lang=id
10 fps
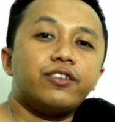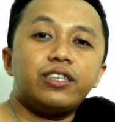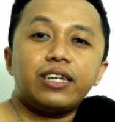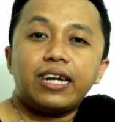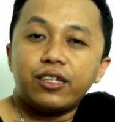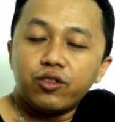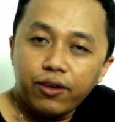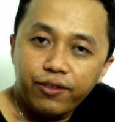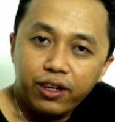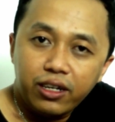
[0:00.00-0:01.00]
video ini jangan lupa
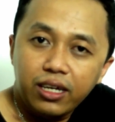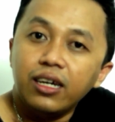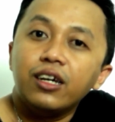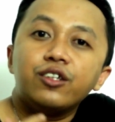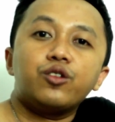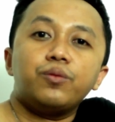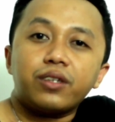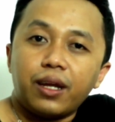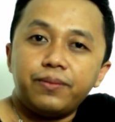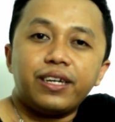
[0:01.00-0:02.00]
suka video ini
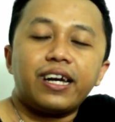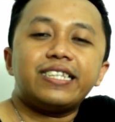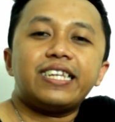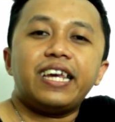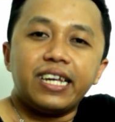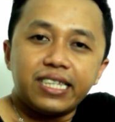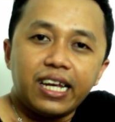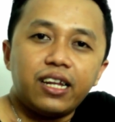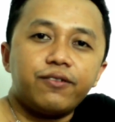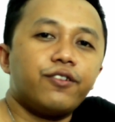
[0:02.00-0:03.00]
subscribe jangan kalian
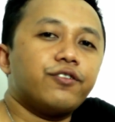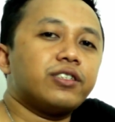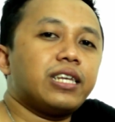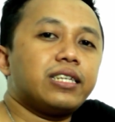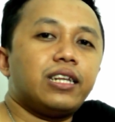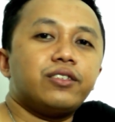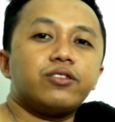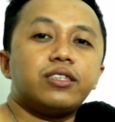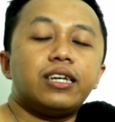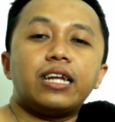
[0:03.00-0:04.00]
tidak ingin video saya
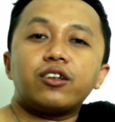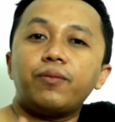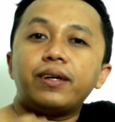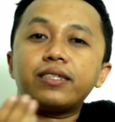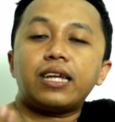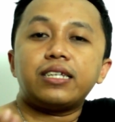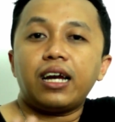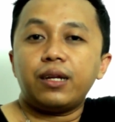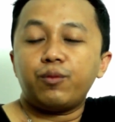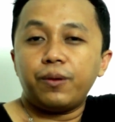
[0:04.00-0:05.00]
selanjutnya dan komentar
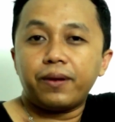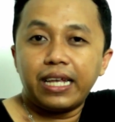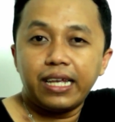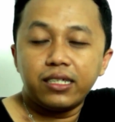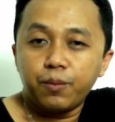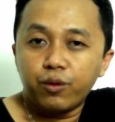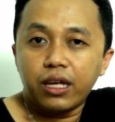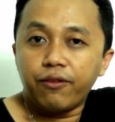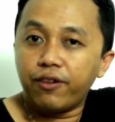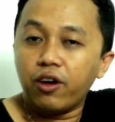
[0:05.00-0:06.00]
jika kalian punya pertanyaan
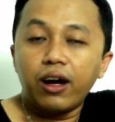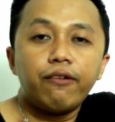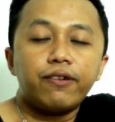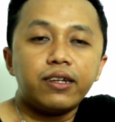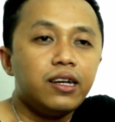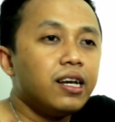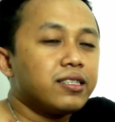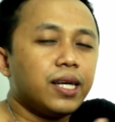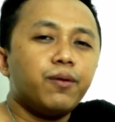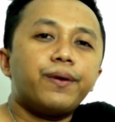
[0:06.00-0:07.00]
seputar video cover
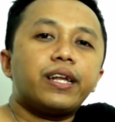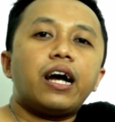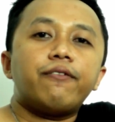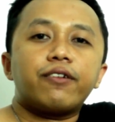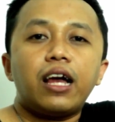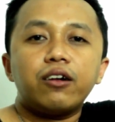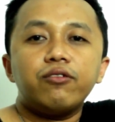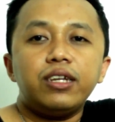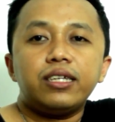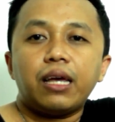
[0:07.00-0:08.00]
saya mau bikin cover lagu
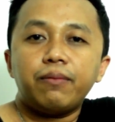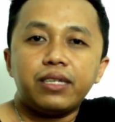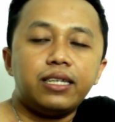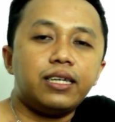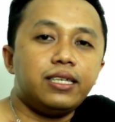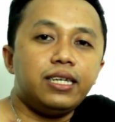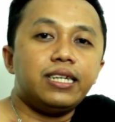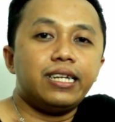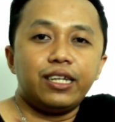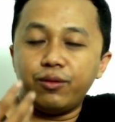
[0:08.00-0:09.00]
nih saya bisa
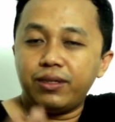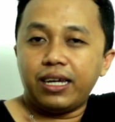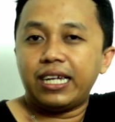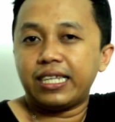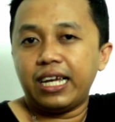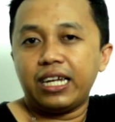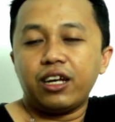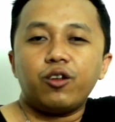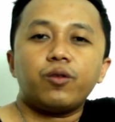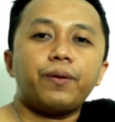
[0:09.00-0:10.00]
nyanyi dan itu bisa kalian tanyakan
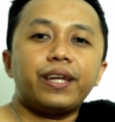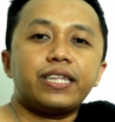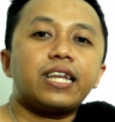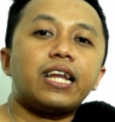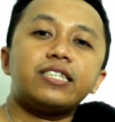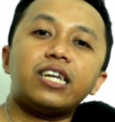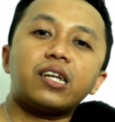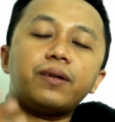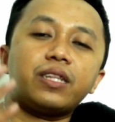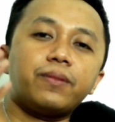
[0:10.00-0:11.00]
di kolom komentar dan
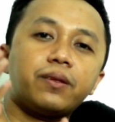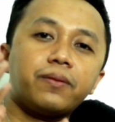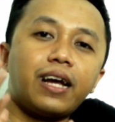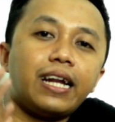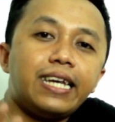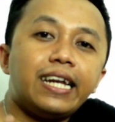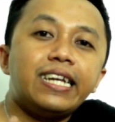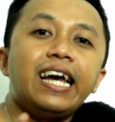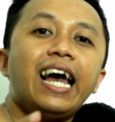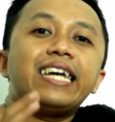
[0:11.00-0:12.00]
saya kepada teman-teman kalian
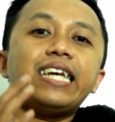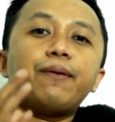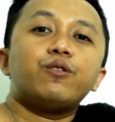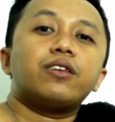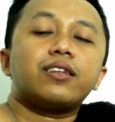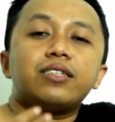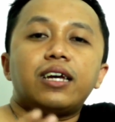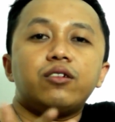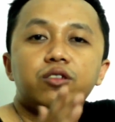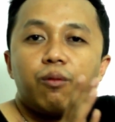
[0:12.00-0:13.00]
yang punya
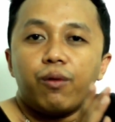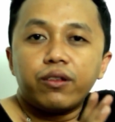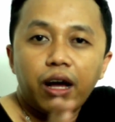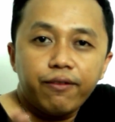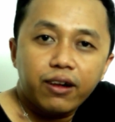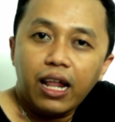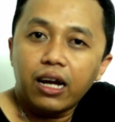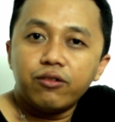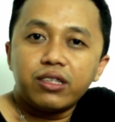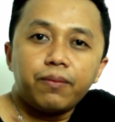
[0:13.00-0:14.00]
rencana untuk membuat cover
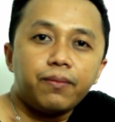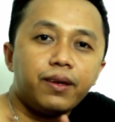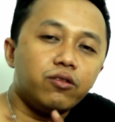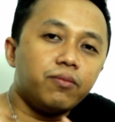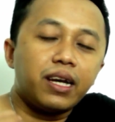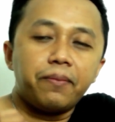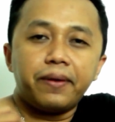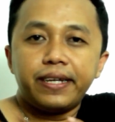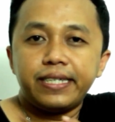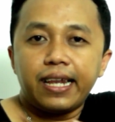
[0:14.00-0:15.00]
lagu tapi bingung
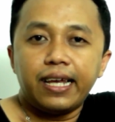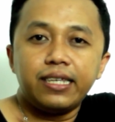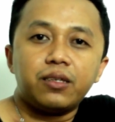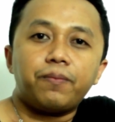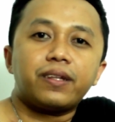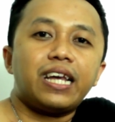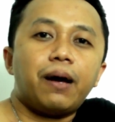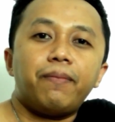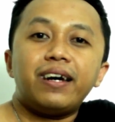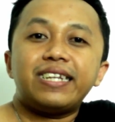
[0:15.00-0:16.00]
bagaimana caranya seperti
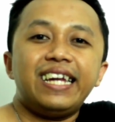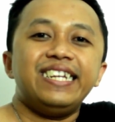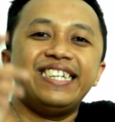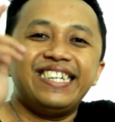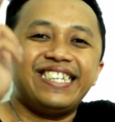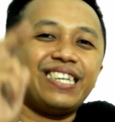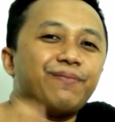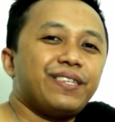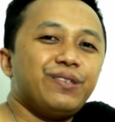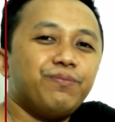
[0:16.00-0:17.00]
apa dan sampai